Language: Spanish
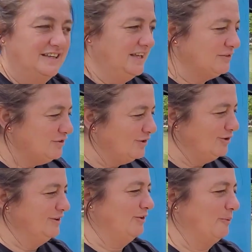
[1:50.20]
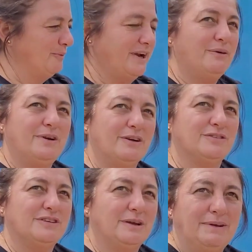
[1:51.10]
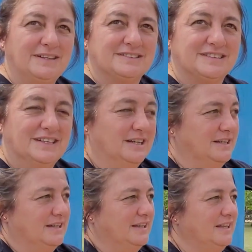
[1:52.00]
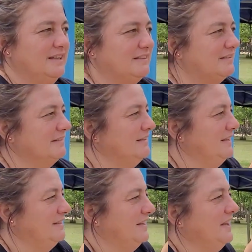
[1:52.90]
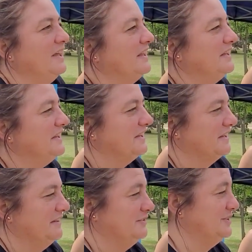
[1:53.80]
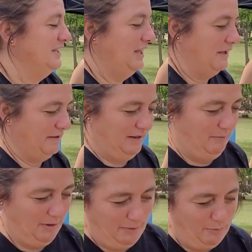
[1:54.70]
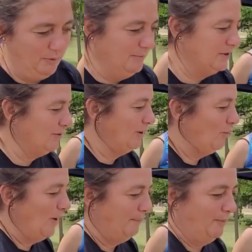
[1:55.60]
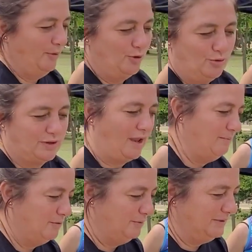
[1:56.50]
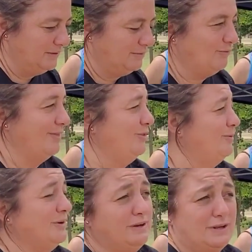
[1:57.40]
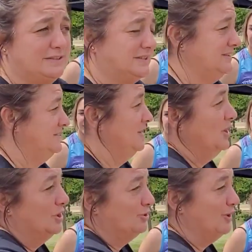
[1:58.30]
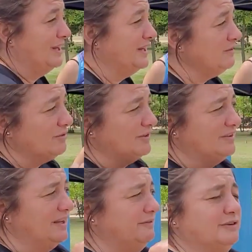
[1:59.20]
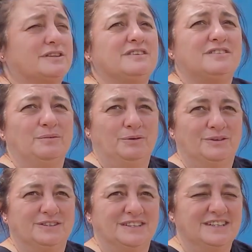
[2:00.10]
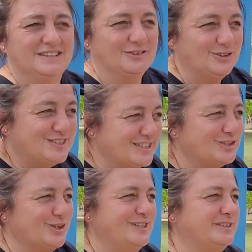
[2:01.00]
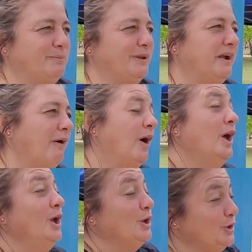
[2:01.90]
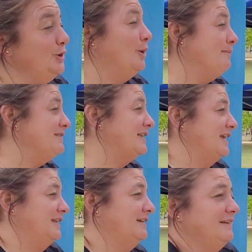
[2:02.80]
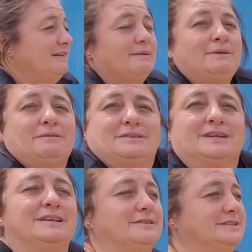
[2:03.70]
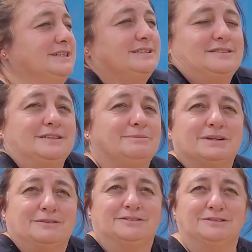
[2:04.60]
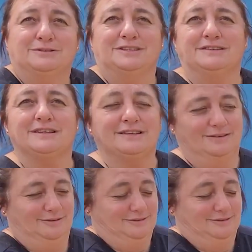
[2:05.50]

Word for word: Y es solo incorporar una cosita más. Es de tener, no sé, el, movimiento del cuerpo, no cortar el movimiento y cuando vos lo haces, todo el gesto te sale fuertísimo. Entonces eso les explicaba. Y no me sale, y a mí no me sale cocinar y sin embargo lo sigo intentando.